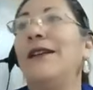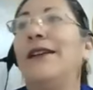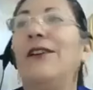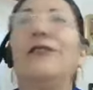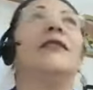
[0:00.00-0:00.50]

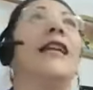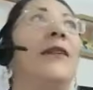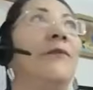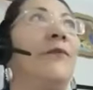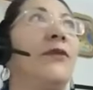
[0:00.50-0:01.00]
Ok,
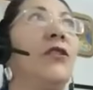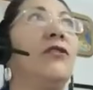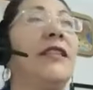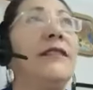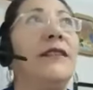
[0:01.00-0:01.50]

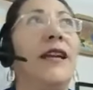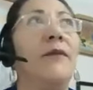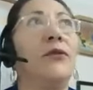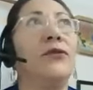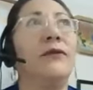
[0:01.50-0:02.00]
entonces
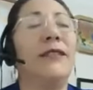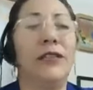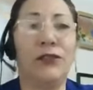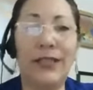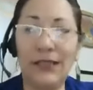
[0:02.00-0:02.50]
digamos,
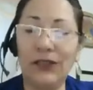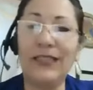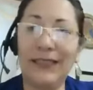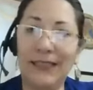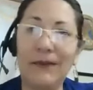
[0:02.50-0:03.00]
dentro de
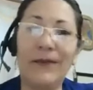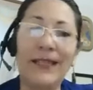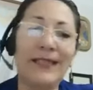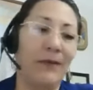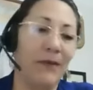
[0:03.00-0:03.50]
estos
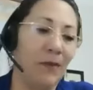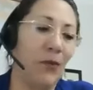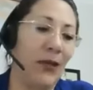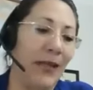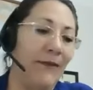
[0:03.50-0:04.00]
sistemas también
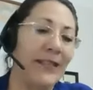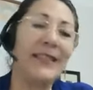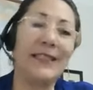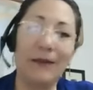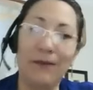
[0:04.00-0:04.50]
puede haber
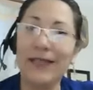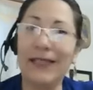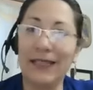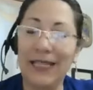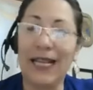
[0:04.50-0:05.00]

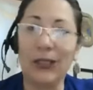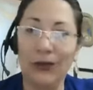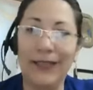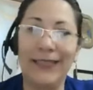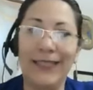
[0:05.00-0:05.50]
sistemas
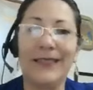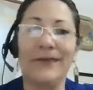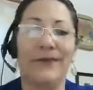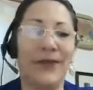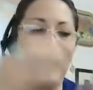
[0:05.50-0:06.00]

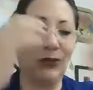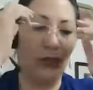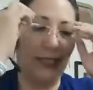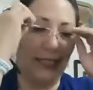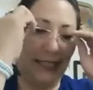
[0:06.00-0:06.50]
interactuantes. Esto
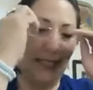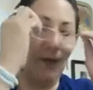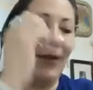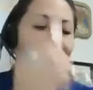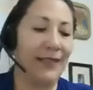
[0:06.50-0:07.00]
es
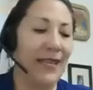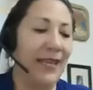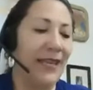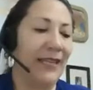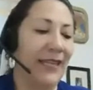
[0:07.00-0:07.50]
sistemas
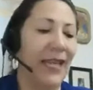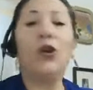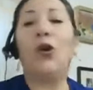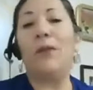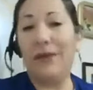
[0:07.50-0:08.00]
que
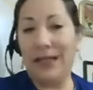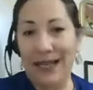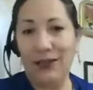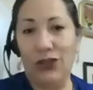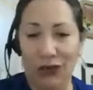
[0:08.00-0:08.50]
en
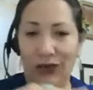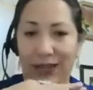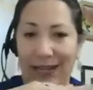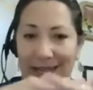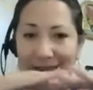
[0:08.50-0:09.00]

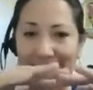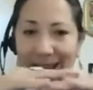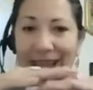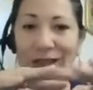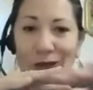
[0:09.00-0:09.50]
combinación
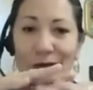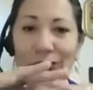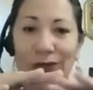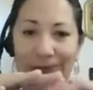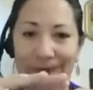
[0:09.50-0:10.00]
entre
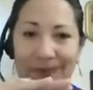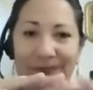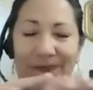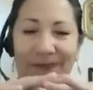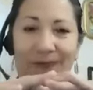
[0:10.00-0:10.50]
ellos,
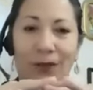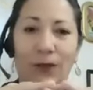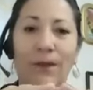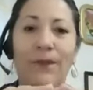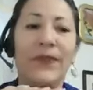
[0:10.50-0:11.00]

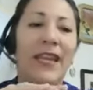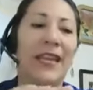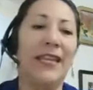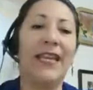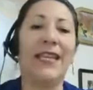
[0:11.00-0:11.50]
¿no?
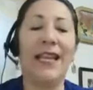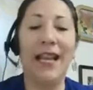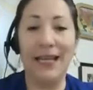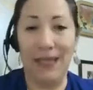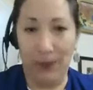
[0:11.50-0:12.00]

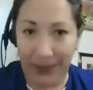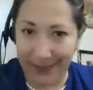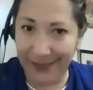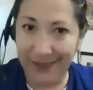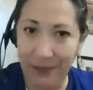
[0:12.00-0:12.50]
Generan
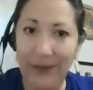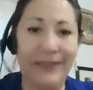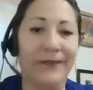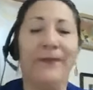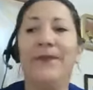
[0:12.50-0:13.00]
hipersistemas.